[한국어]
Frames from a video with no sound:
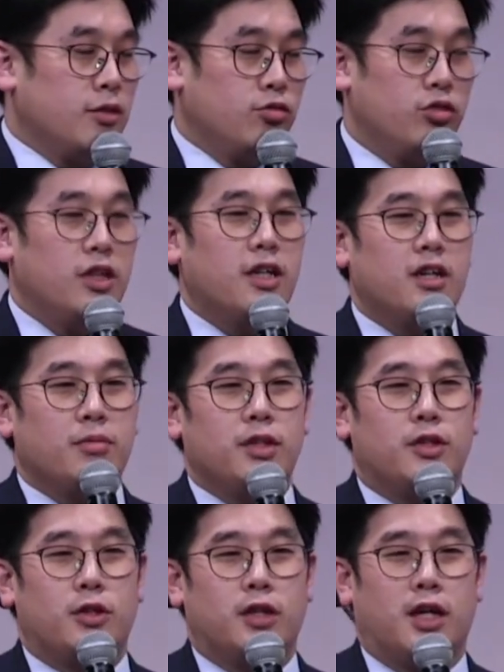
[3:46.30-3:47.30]
우리나라만
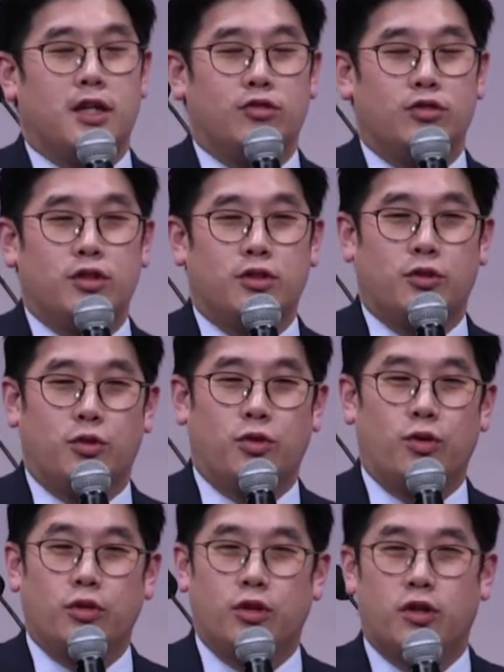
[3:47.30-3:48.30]
그런 게 아니고요.
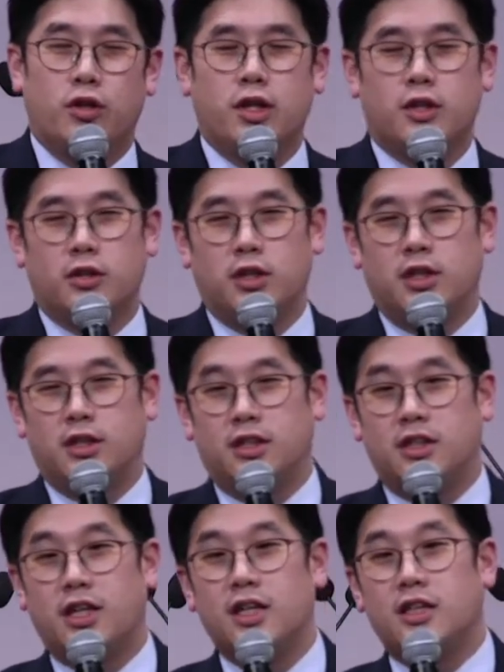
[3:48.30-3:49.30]
여러 해 전에 이제
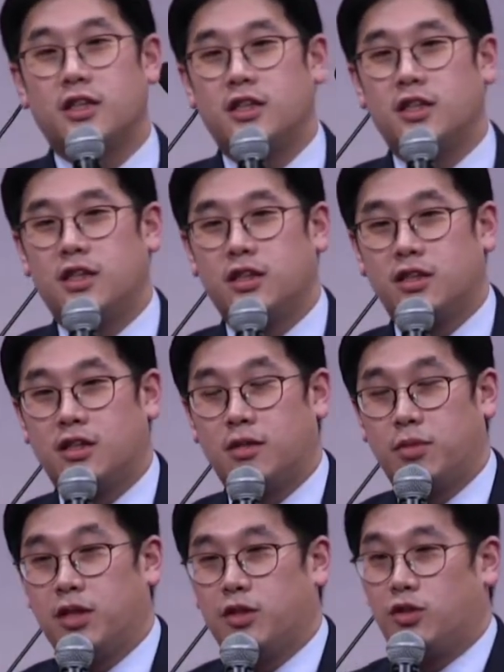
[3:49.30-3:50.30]
스카이캐슬이라는
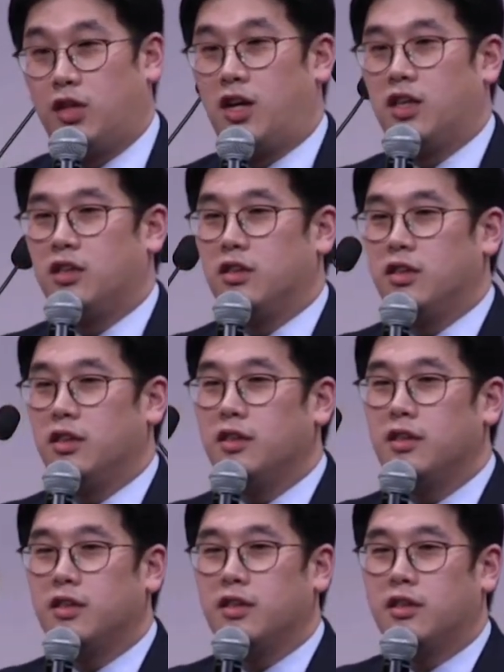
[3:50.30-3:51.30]
드라마에서도 나왔듯이
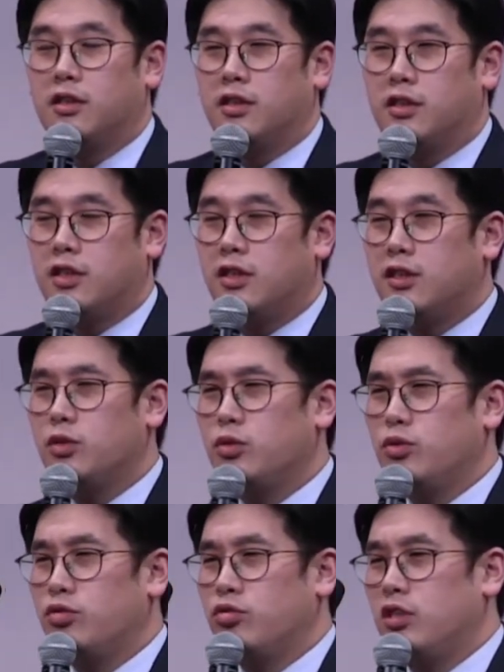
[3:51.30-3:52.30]

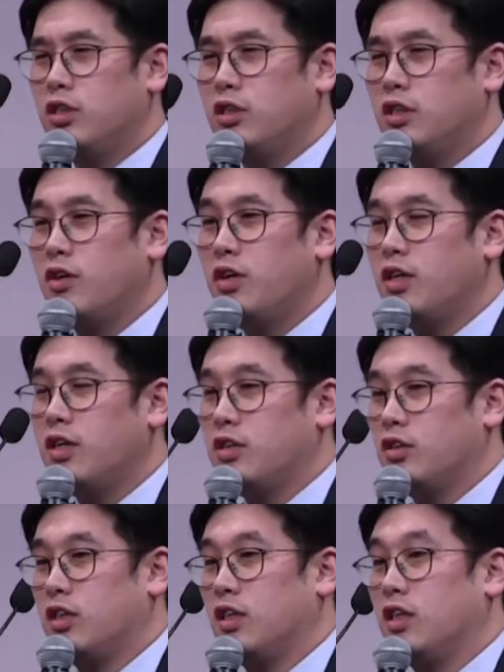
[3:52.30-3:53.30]
실제로 우리 사회가
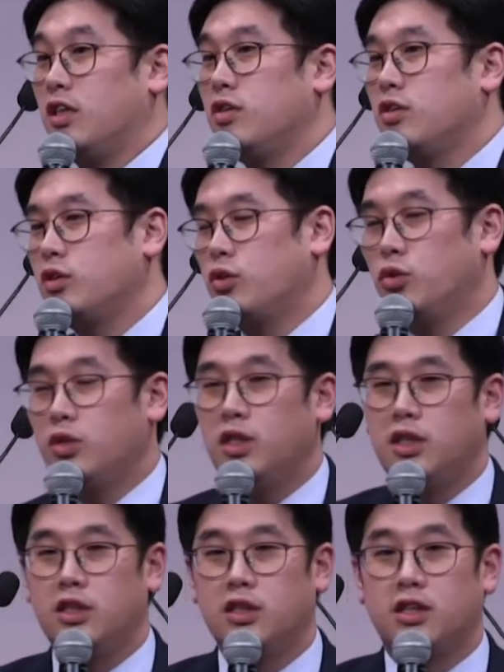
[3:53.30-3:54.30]
그렇잖아요.
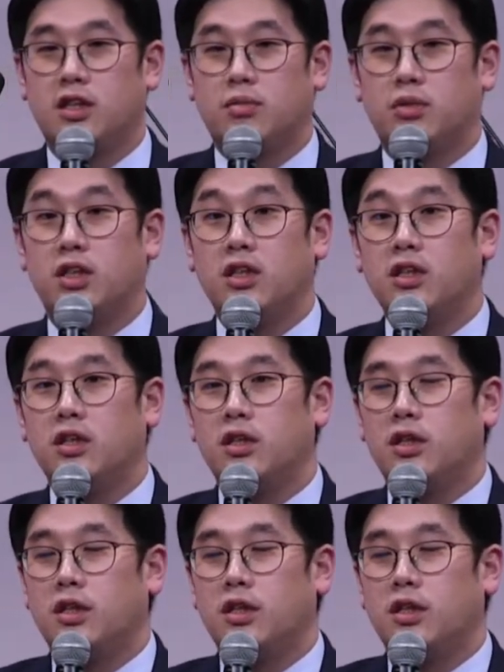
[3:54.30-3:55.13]
돈이 있는 사람들이